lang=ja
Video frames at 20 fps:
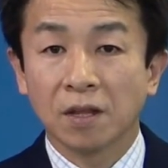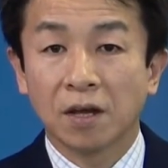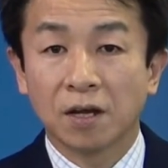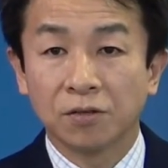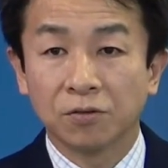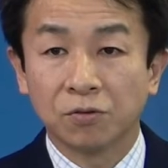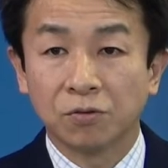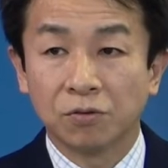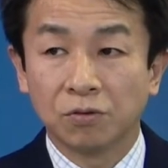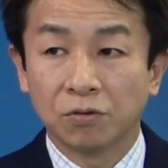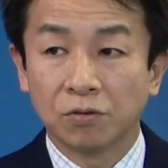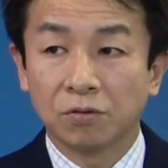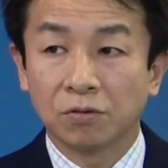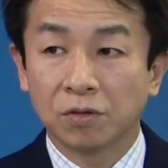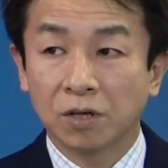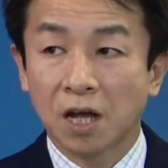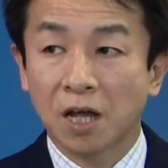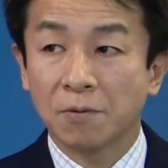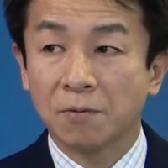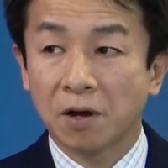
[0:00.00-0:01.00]
あの
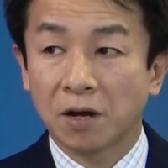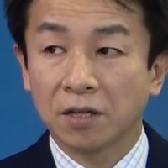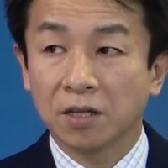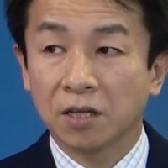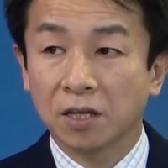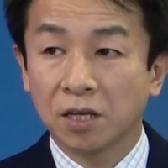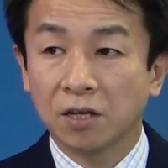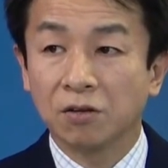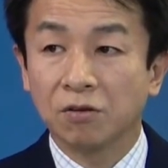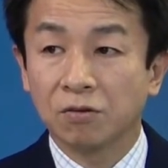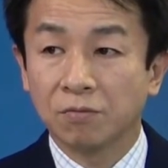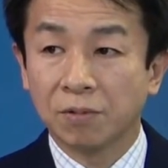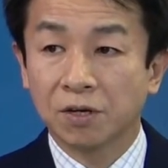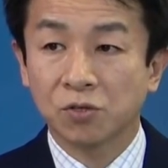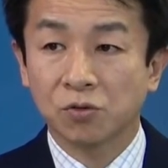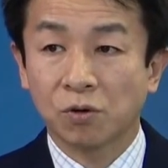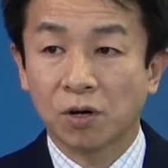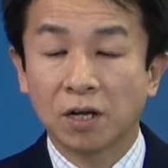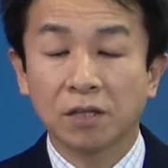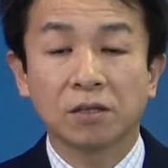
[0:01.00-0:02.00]
会話ができる場
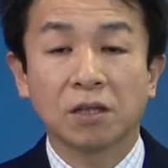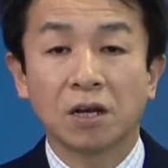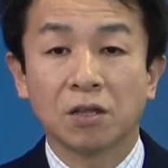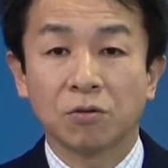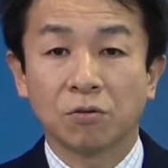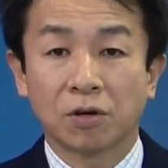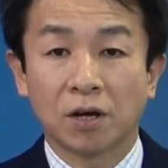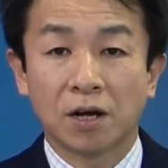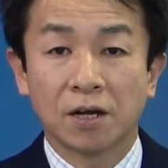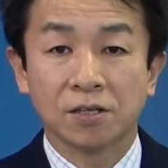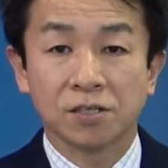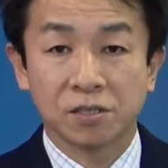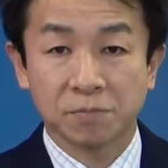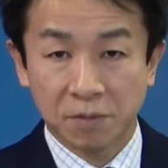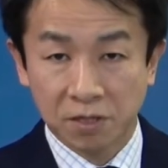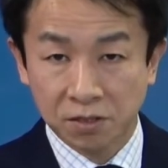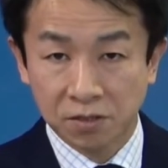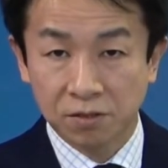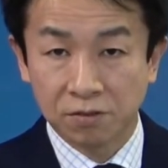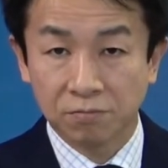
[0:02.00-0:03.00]
所があったりとか
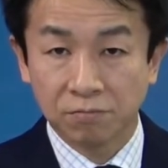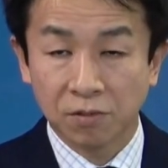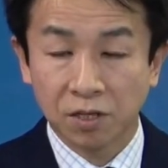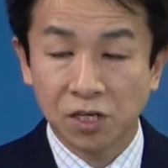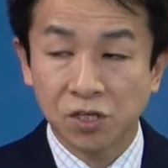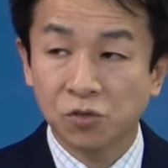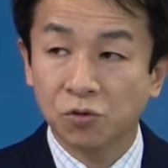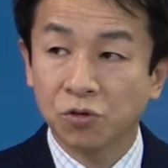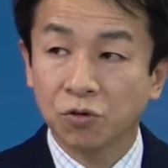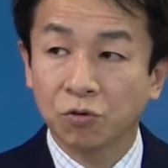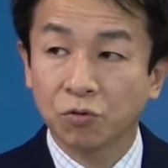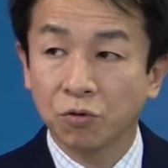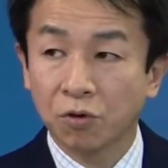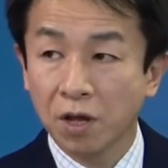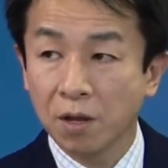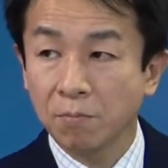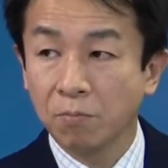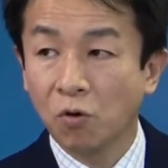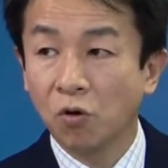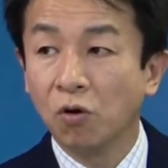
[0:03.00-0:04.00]
します非常にこの
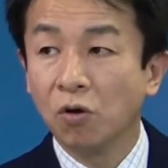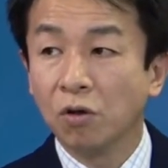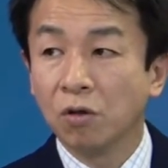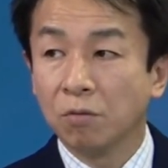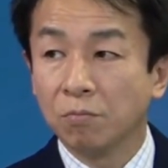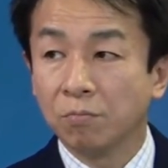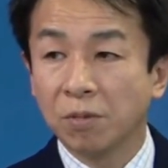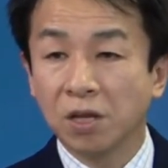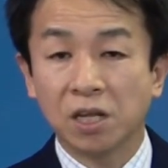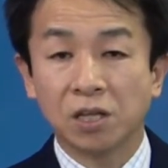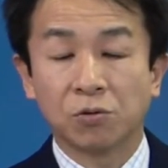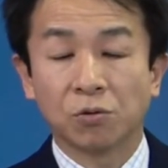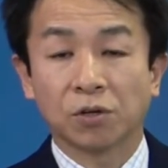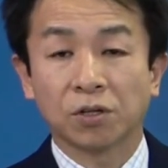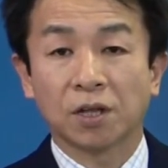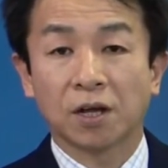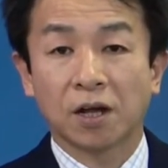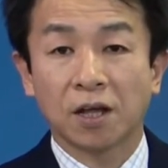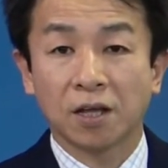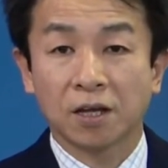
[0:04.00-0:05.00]
辺もメリット
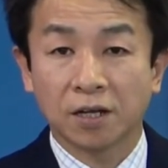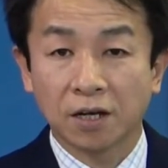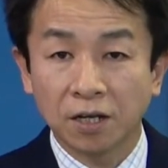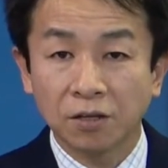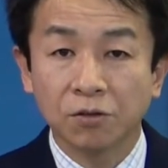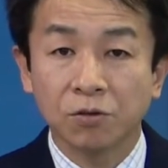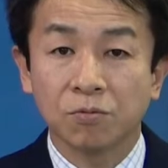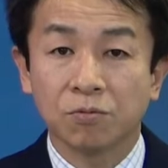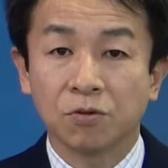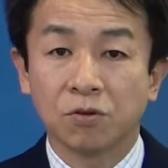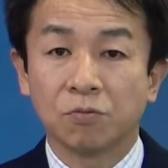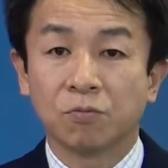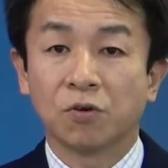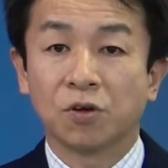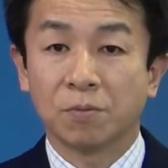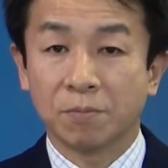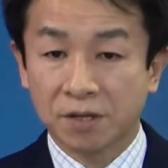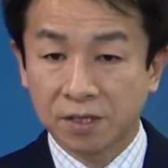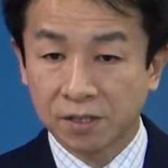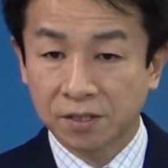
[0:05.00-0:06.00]
が高いかなというふうに
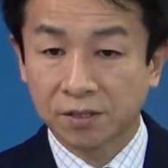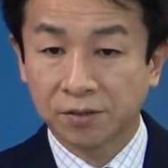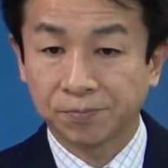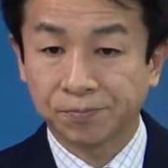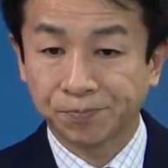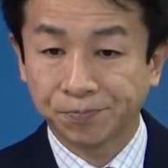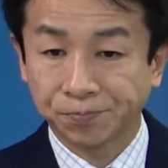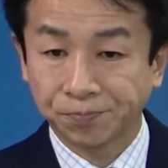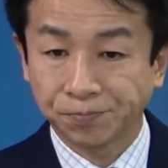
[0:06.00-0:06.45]
思います